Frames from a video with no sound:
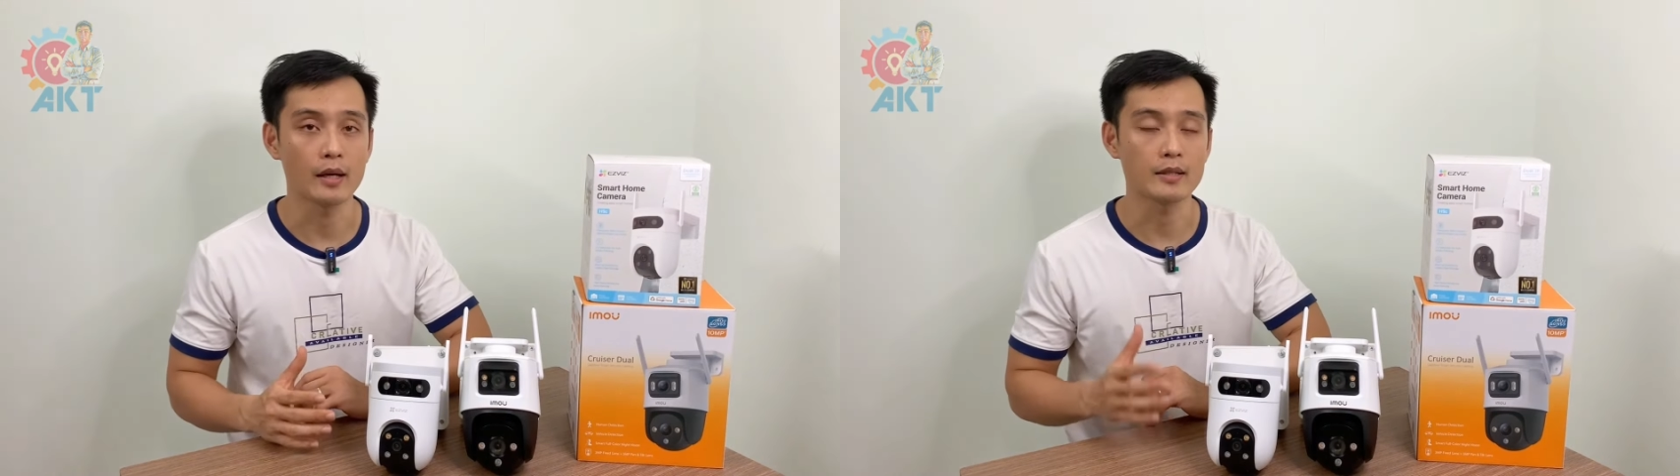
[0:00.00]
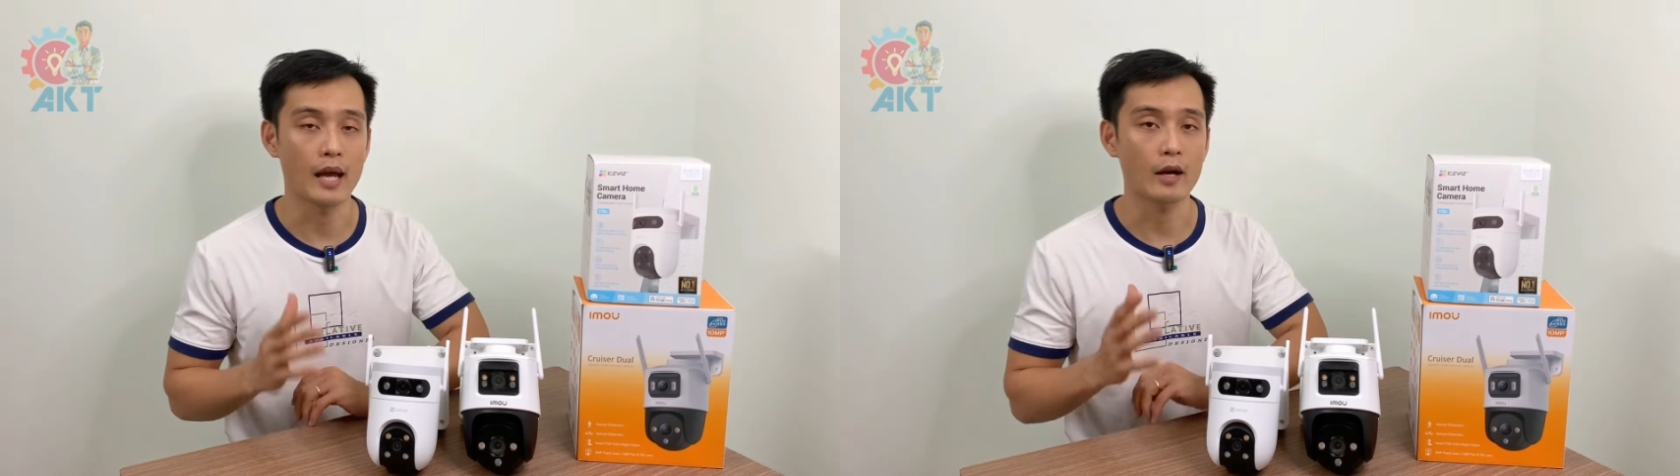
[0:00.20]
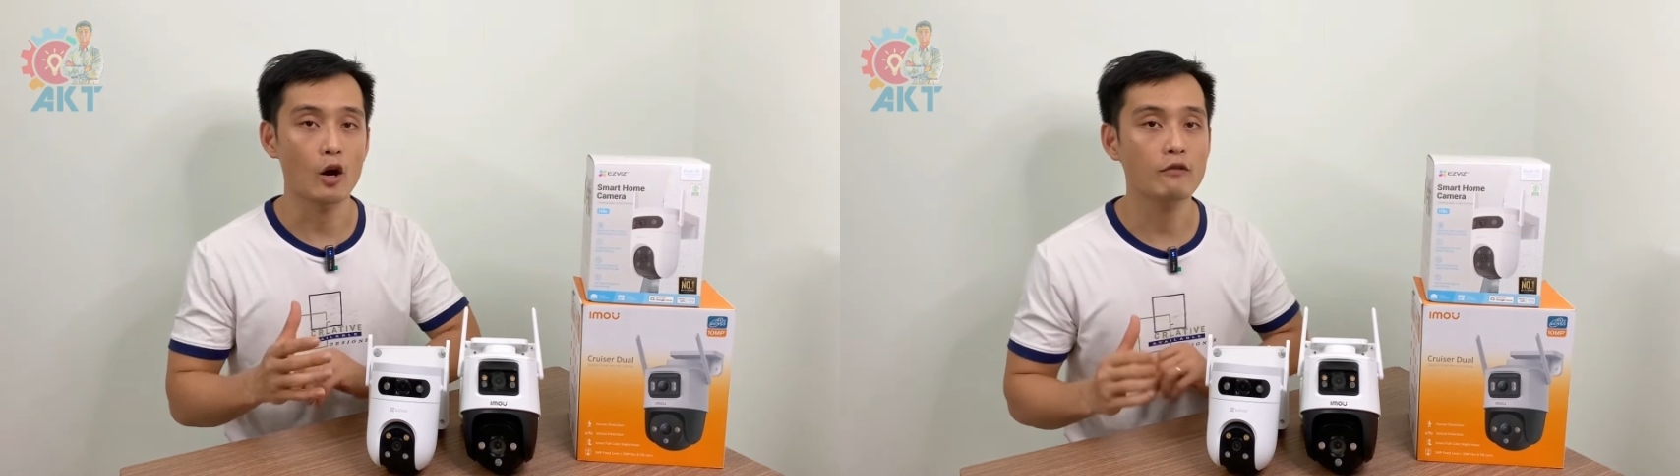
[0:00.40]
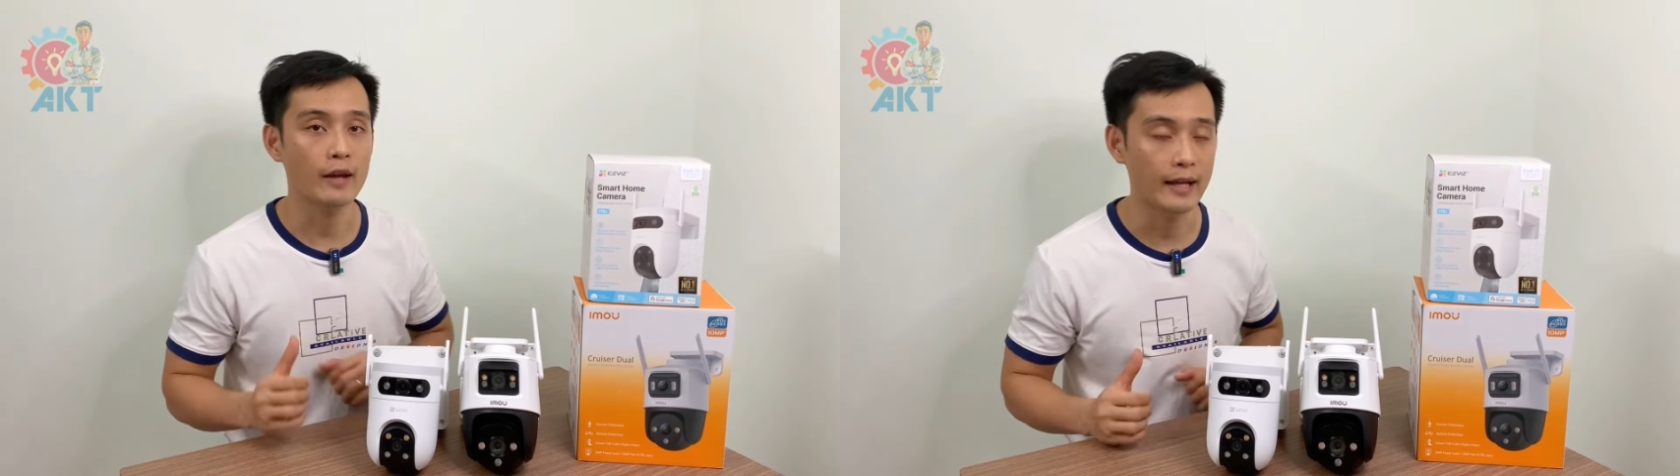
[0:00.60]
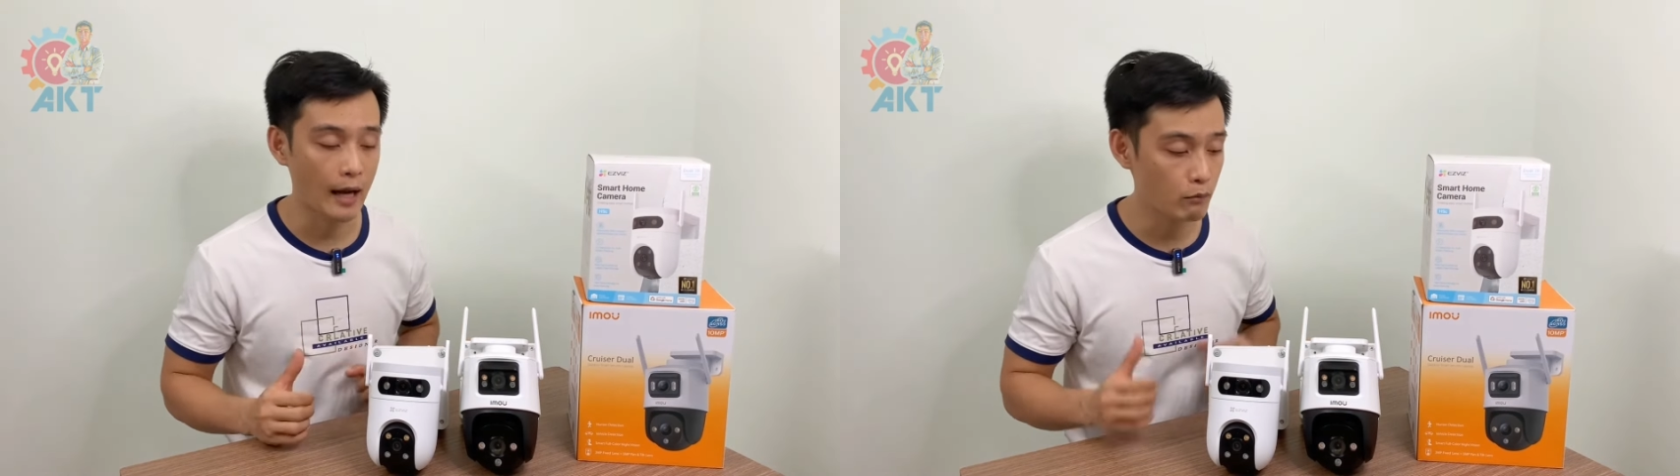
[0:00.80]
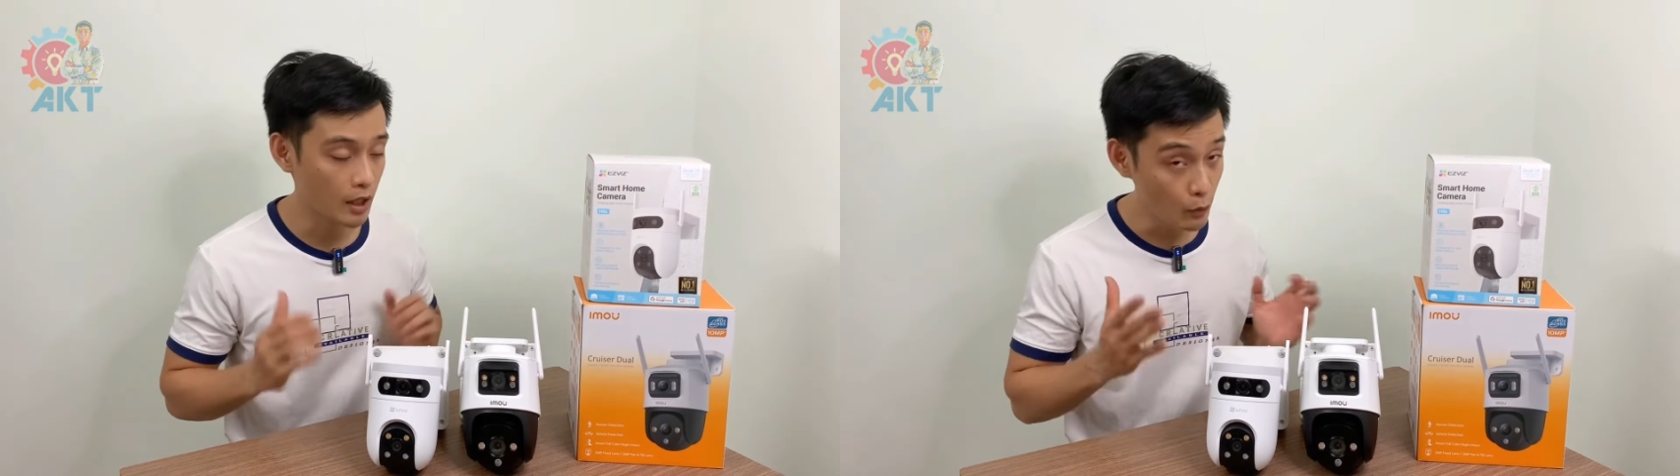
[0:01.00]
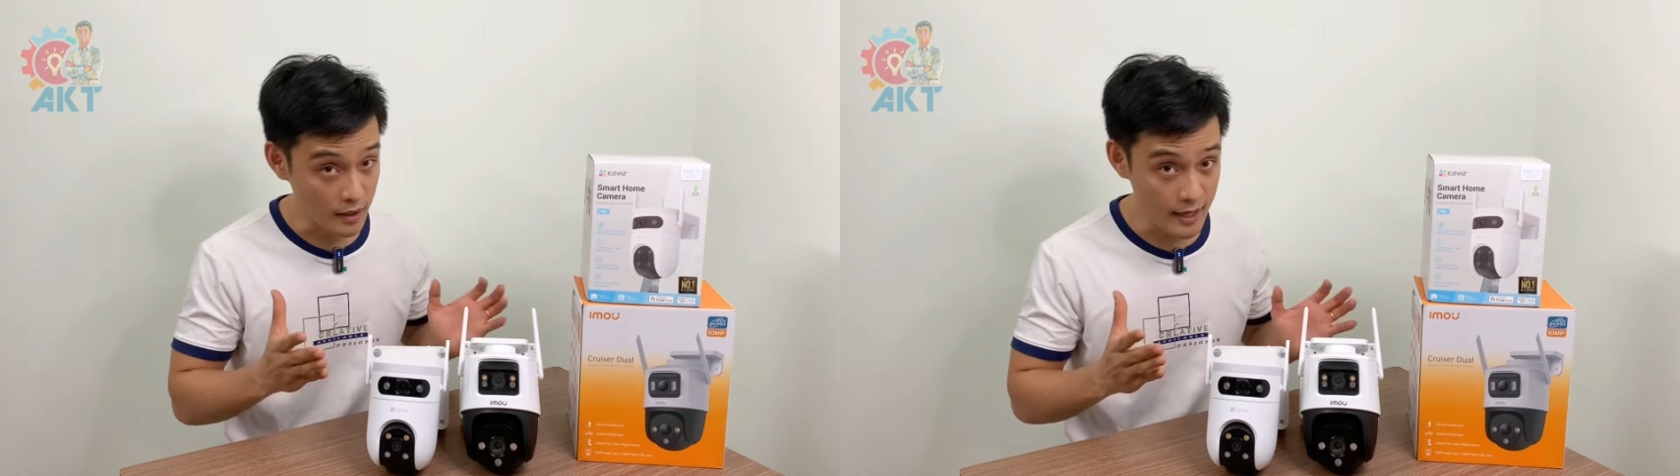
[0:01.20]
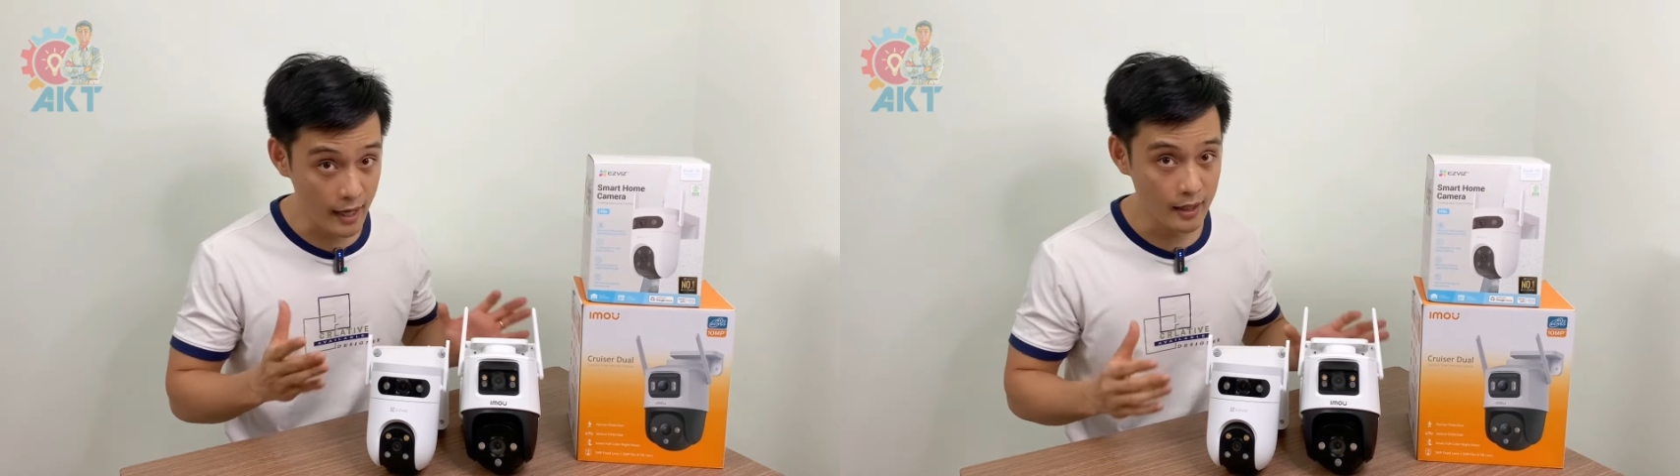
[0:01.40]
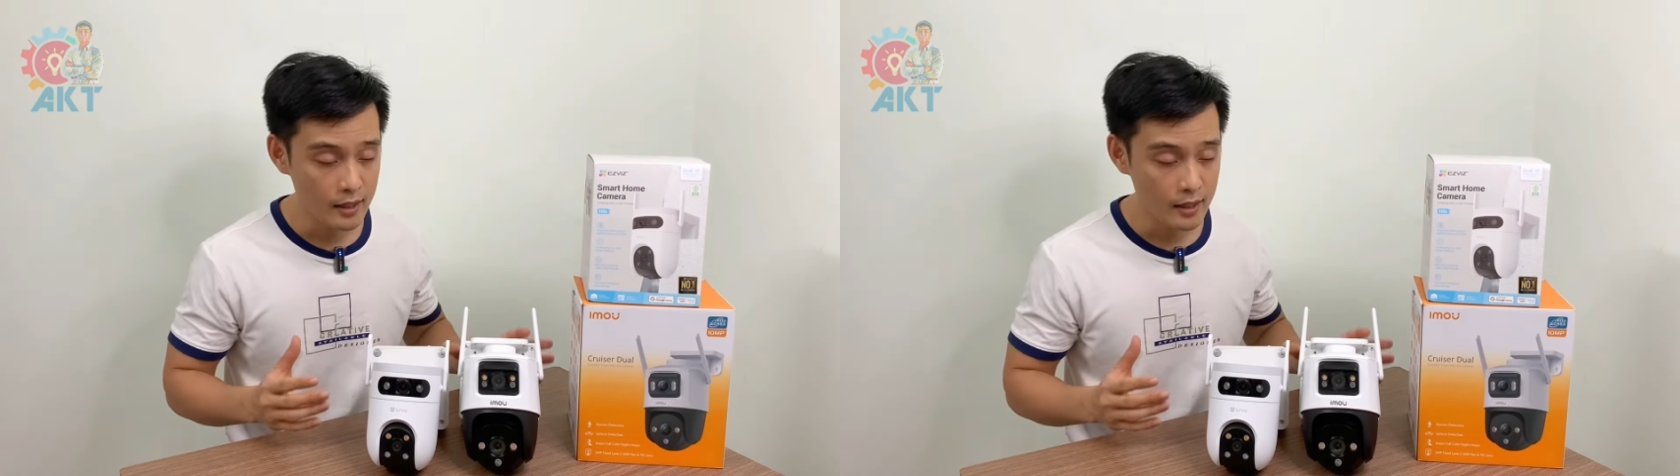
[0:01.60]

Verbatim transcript: sẽ nói về cái ống kính quan sát